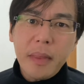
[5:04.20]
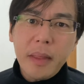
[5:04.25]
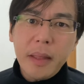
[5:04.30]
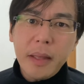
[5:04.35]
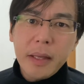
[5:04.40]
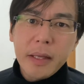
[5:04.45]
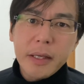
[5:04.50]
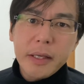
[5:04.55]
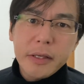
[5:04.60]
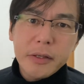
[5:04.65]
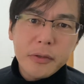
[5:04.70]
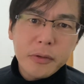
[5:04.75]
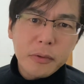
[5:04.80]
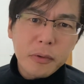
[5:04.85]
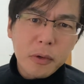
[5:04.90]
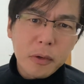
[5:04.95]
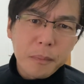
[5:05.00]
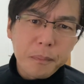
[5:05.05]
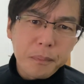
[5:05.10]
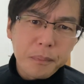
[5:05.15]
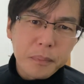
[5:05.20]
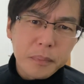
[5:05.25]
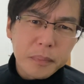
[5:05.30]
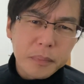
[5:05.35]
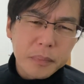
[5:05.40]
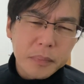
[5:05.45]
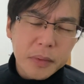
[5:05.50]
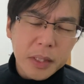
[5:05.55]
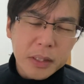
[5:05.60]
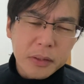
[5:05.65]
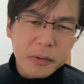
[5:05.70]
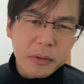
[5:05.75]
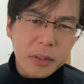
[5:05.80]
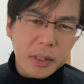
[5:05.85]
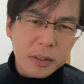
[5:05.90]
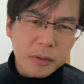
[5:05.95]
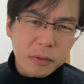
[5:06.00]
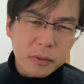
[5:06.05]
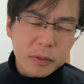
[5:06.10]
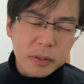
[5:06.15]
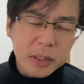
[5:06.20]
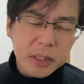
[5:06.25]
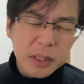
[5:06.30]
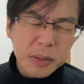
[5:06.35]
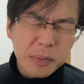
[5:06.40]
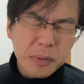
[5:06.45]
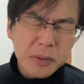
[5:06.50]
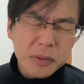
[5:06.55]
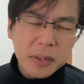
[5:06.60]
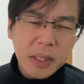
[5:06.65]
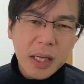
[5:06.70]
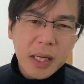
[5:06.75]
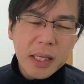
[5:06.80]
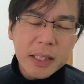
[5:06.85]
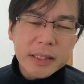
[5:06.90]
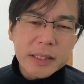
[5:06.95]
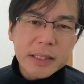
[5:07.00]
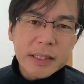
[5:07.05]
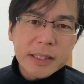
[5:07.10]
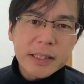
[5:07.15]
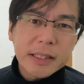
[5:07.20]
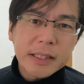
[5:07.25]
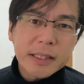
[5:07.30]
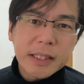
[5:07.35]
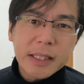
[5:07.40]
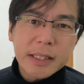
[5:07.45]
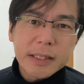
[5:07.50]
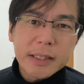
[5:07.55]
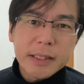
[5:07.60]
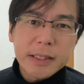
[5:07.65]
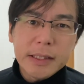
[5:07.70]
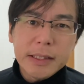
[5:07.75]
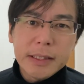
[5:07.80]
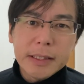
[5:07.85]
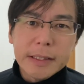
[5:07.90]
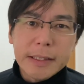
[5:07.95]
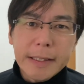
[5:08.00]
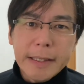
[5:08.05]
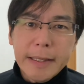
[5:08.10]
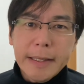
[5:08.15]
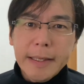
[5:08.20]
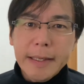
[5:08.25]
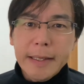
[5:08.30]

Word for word: えー、その、なんていうか、その自分から意識的に、